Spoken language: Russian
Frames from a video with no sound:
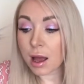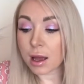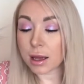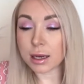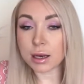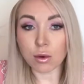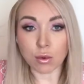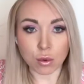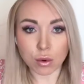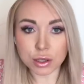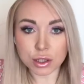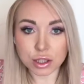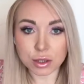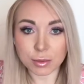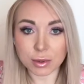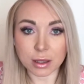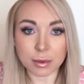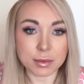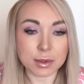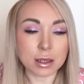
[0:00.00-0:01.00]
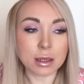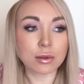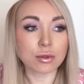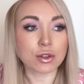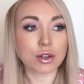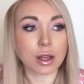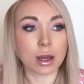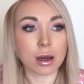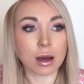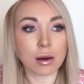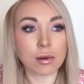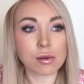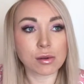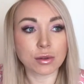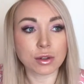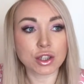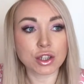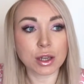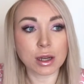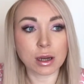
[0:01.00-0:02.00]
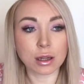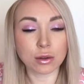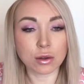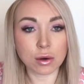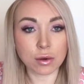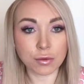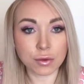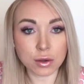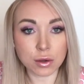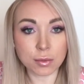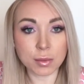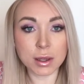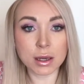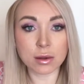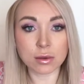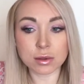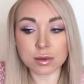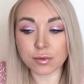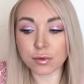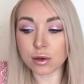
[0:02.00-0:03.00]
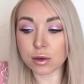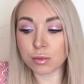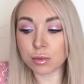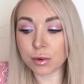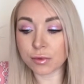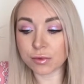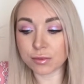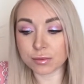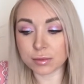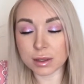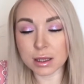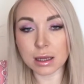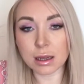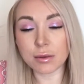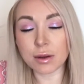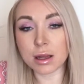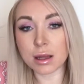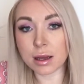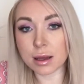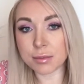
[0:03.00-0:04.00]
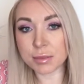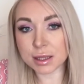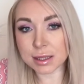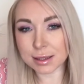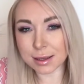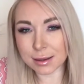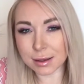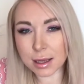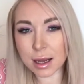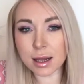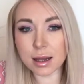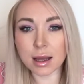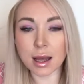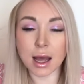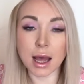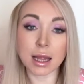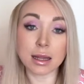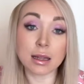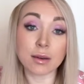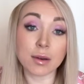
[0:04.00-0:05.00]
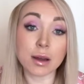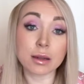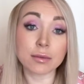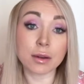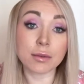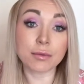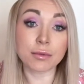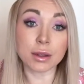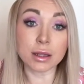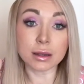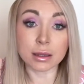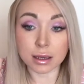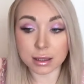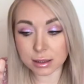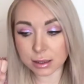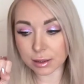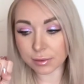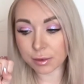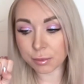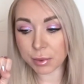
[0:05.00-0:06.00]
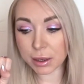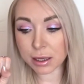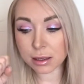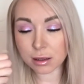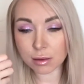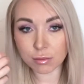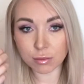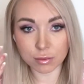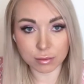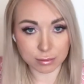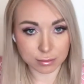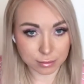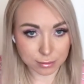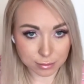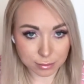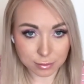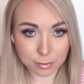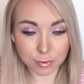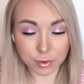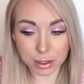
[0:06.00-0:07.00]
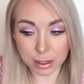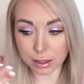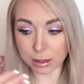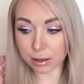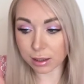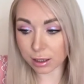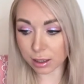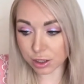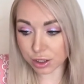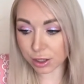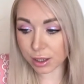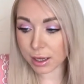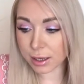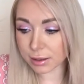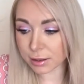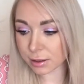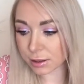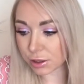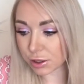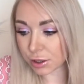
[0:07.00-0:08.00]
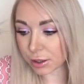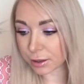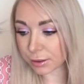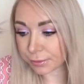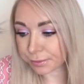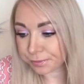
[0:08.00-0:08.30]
или отчима, там, дедушки, какого-то человека, которого вы любили, он свою любовь не давал эмоционально, а давал вам финансово. Поэтому вы это и ожидаете сейчас.